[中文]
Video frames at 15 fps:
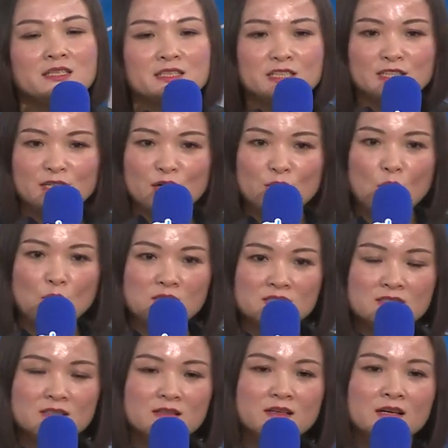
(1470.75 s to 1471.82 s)
你的公
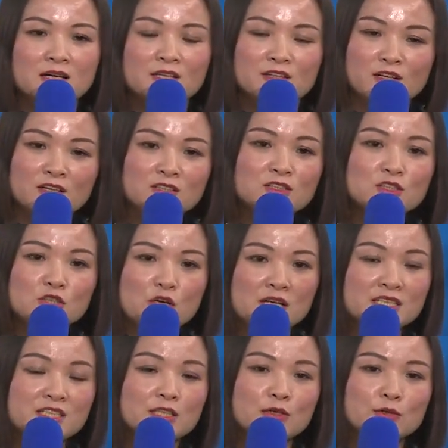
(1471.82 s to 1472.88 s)
司能
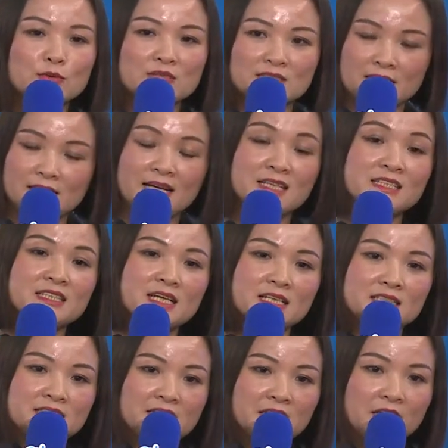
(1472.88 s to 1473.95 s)
全球连
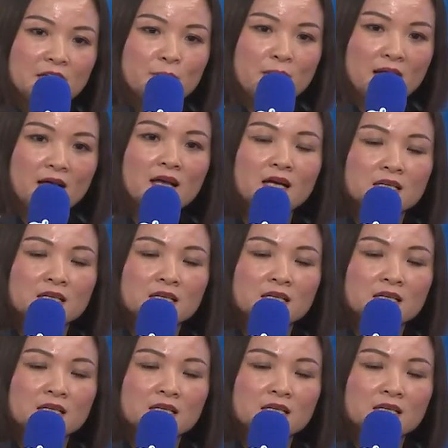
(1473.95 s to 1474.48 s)
线经营吗？